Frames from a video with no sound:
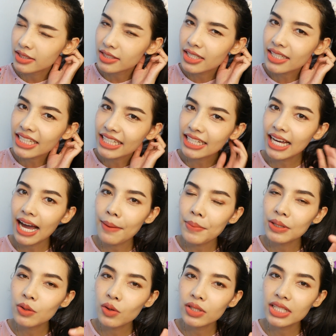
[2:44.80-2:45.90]
ซึ่งหนิงนะคะ
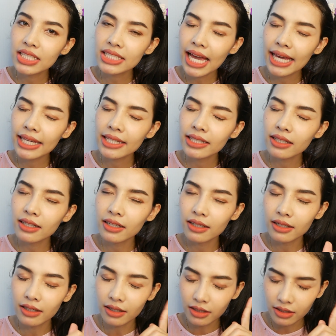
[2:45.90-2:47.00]
เป็นคนที่ใช้
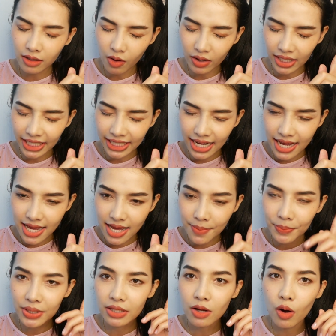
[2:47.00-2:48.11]
ของไรหน้า
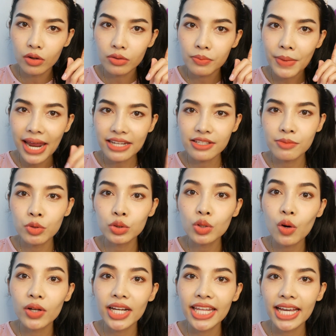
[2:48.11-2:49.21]
เป็นของแบรนด์สมู
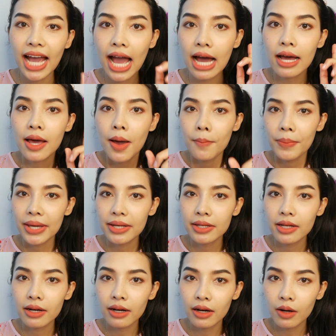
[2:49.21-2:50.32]
โตะนั่นเองค่ะเป็น
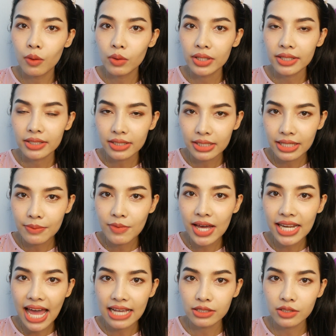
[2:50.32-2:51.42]
ครีมม่าน
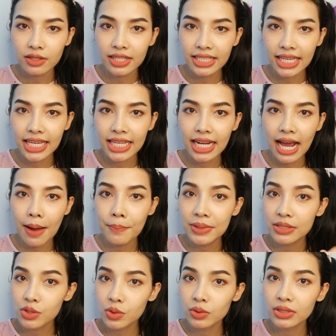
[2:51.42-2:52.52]
หางจระเข้นะคะเป็
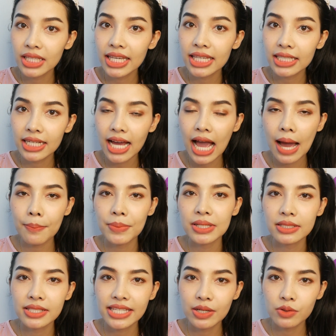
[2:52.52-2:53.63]
นซูตติ้งนะคะเป็น
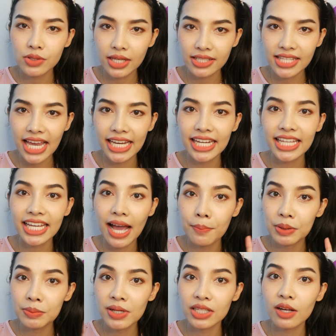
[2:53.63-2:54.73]
เจลใสๆนั่นเองค่ะ
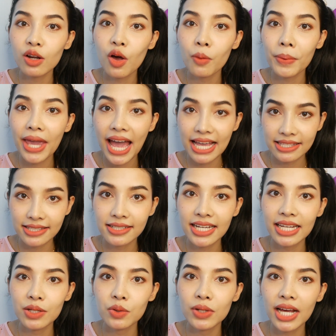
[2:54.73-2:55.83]
เพื่อนๆก็ลองไปหาซื้อ
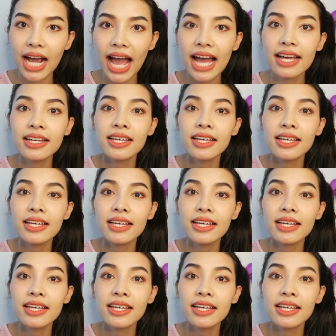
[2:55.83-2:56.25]
กันดูนะคะ